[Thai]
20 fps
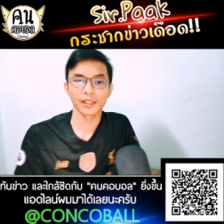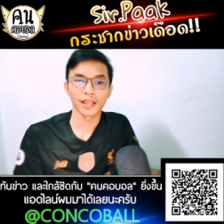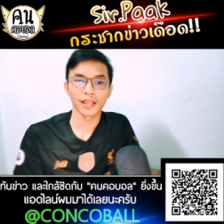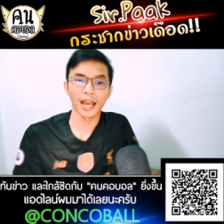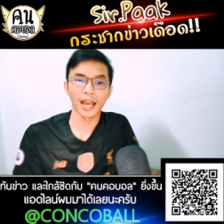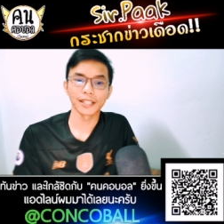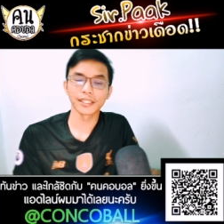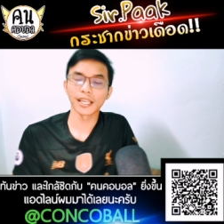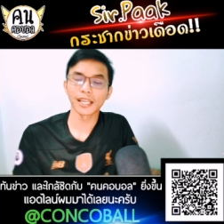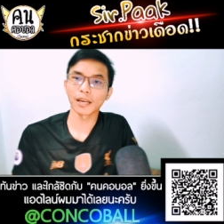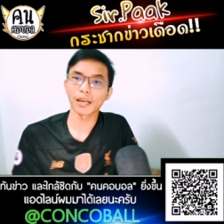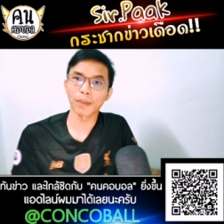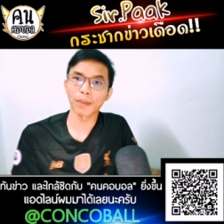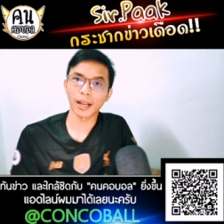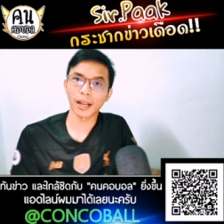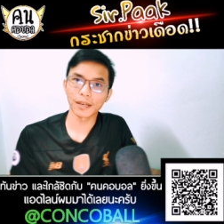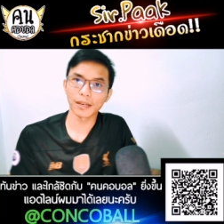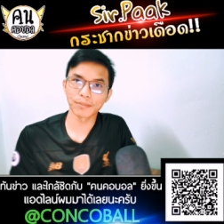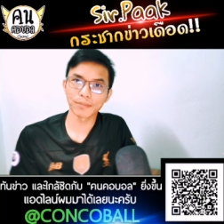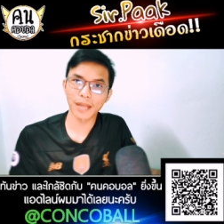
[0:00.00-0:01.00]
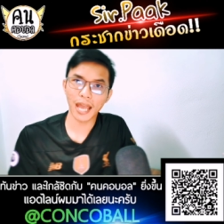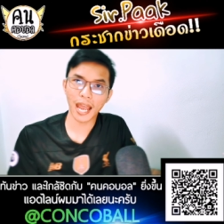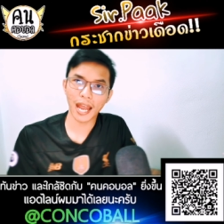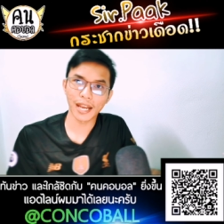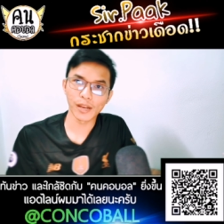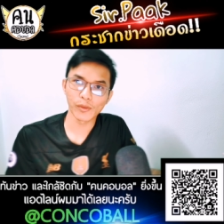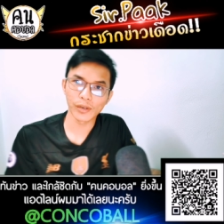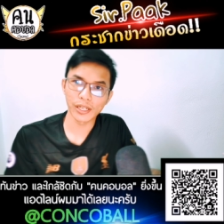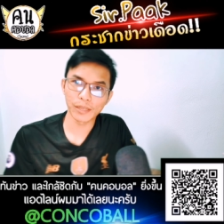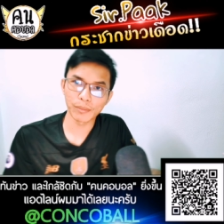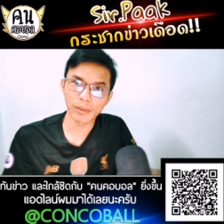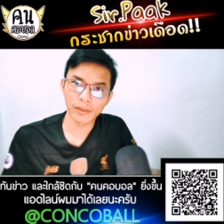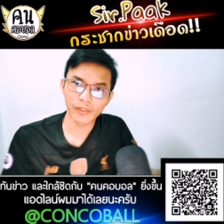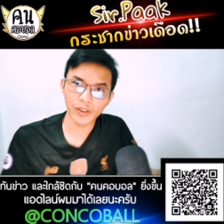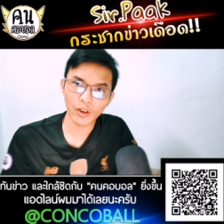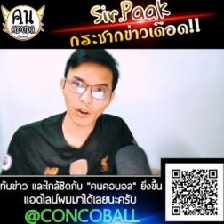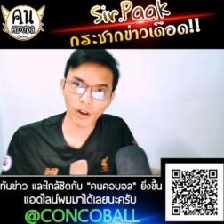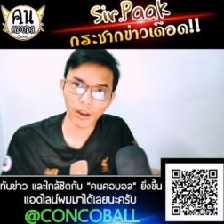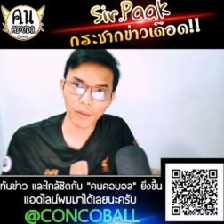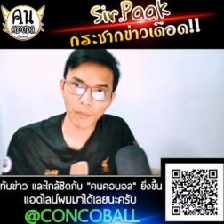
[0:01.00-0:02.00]
อ่ะเจอกันใหม่คลิปหน้าเดี๋ยววันนี้มี
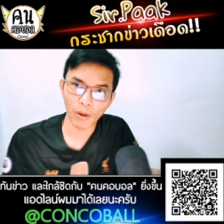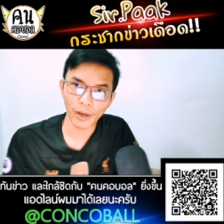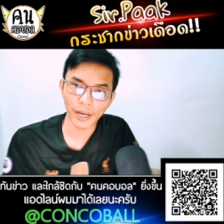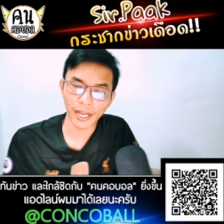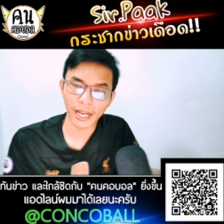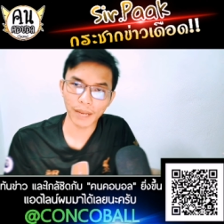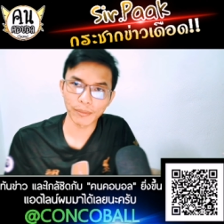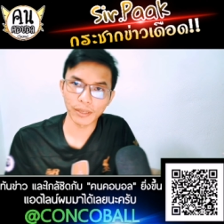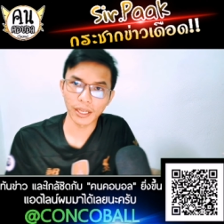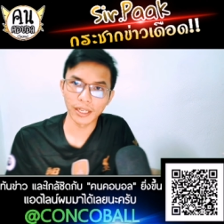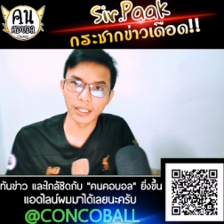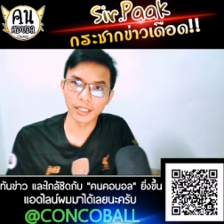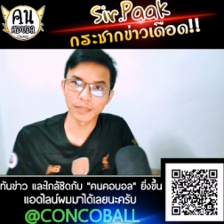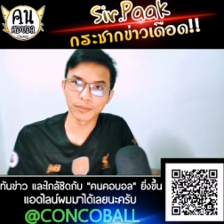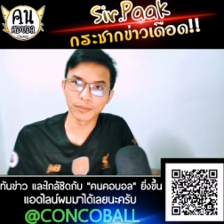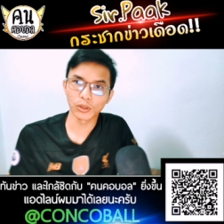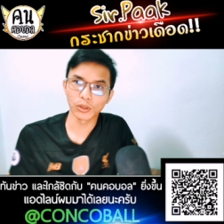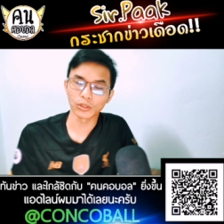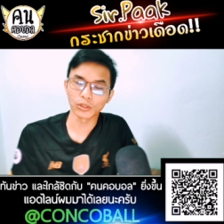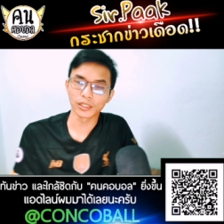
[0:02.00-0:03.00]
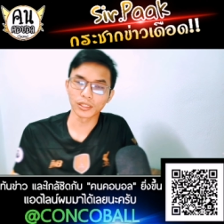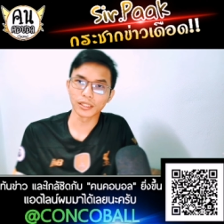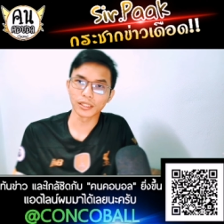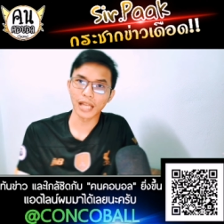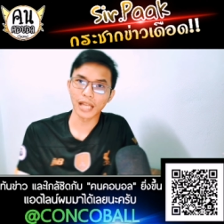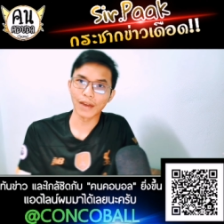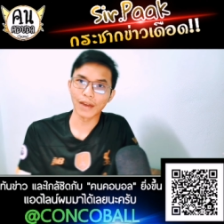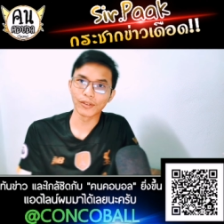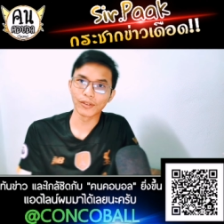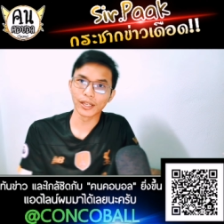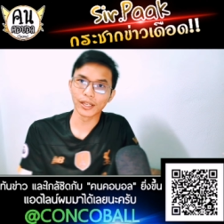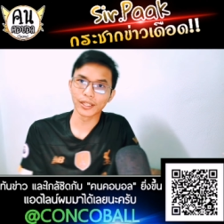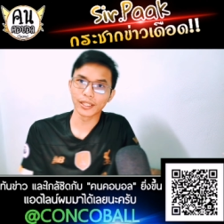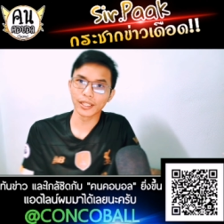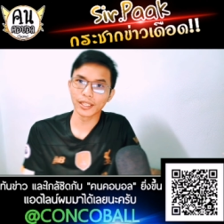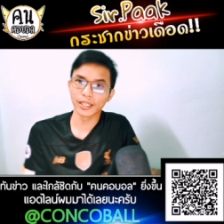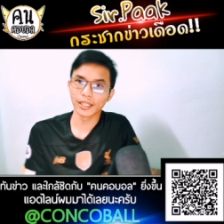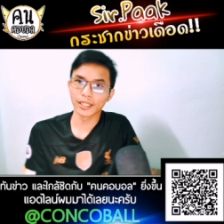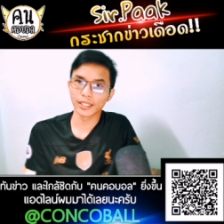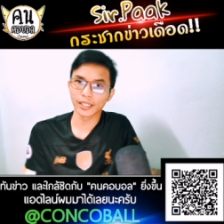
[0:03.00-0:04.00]
วิเคราะห์บอลนะครับอย่าลืมกดติดตามมาเลย
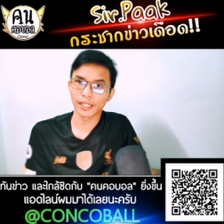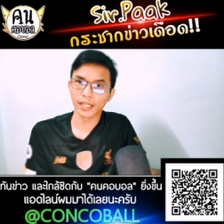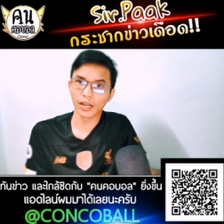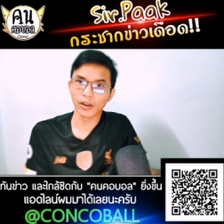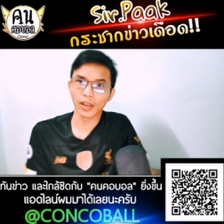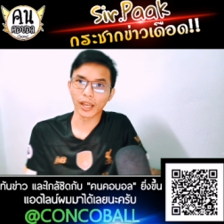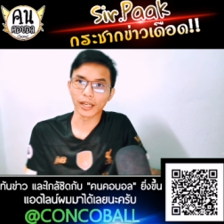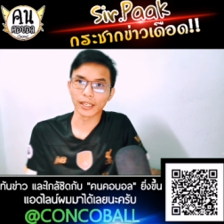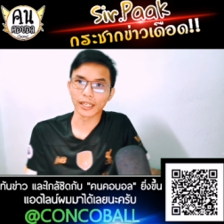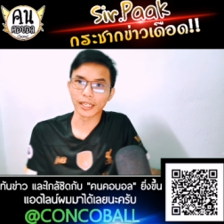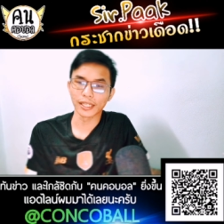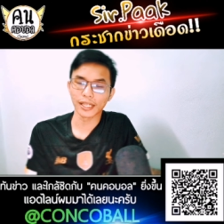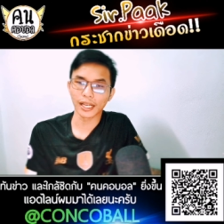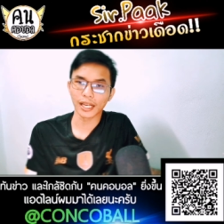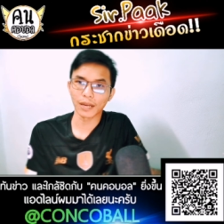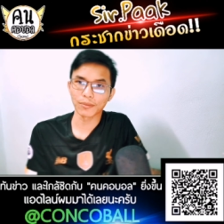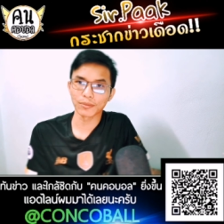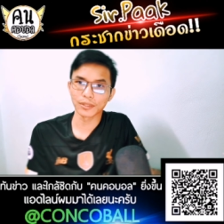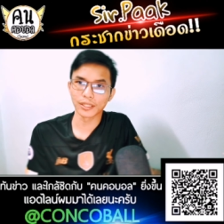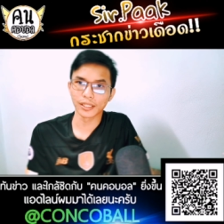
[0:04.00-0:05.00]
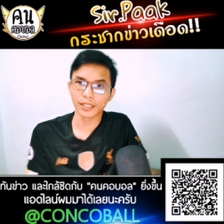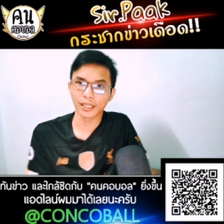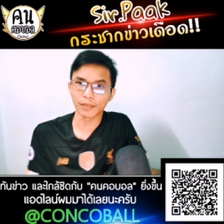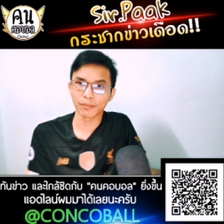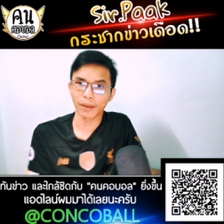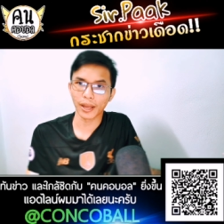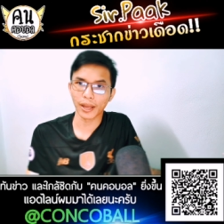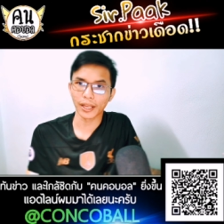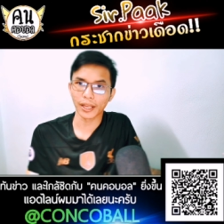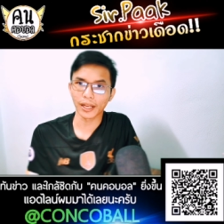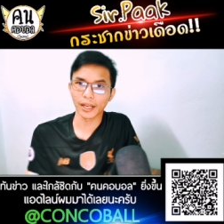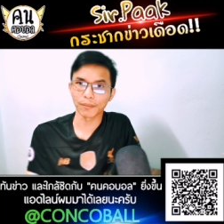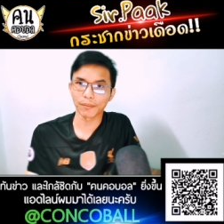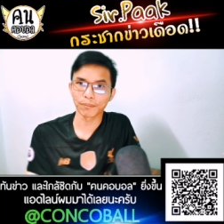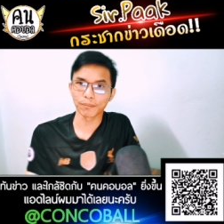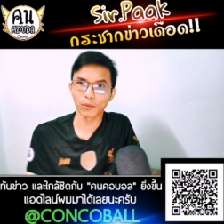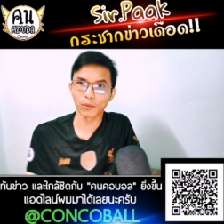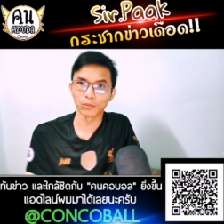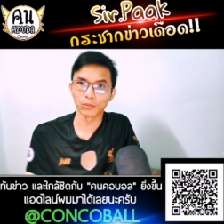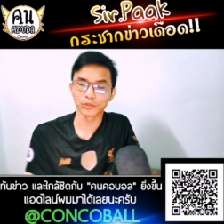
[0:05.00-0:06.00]
ที่ช่องแห่งนี้นะครับ เจอกันใหม่กับ
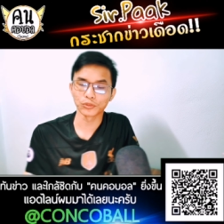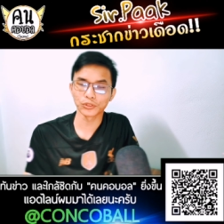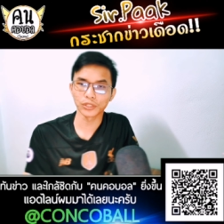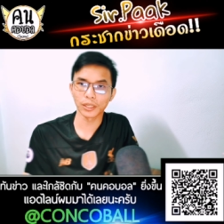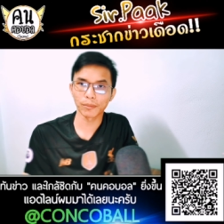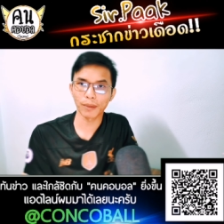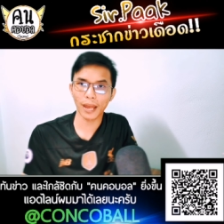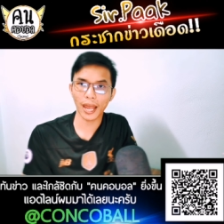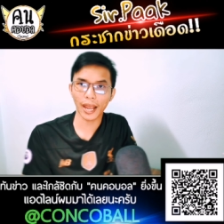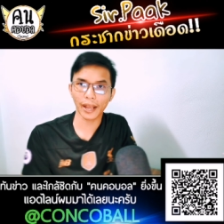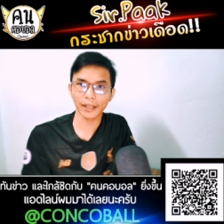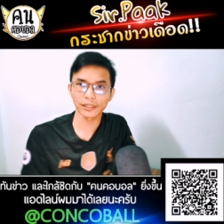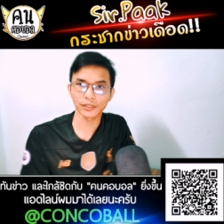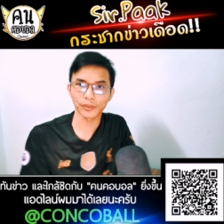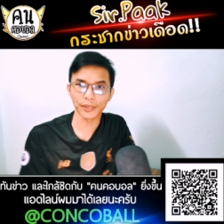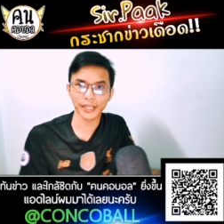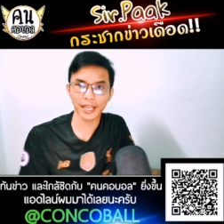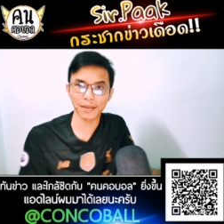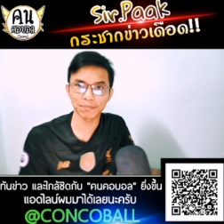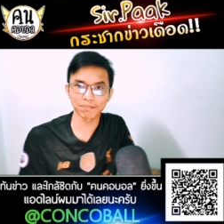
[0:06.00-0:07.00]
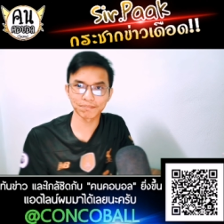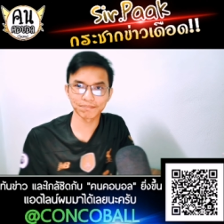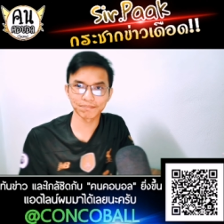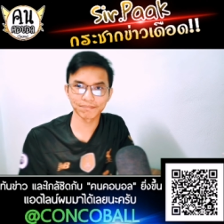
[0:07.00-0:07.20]
ผมเสื้อภาค สวัสดีครับ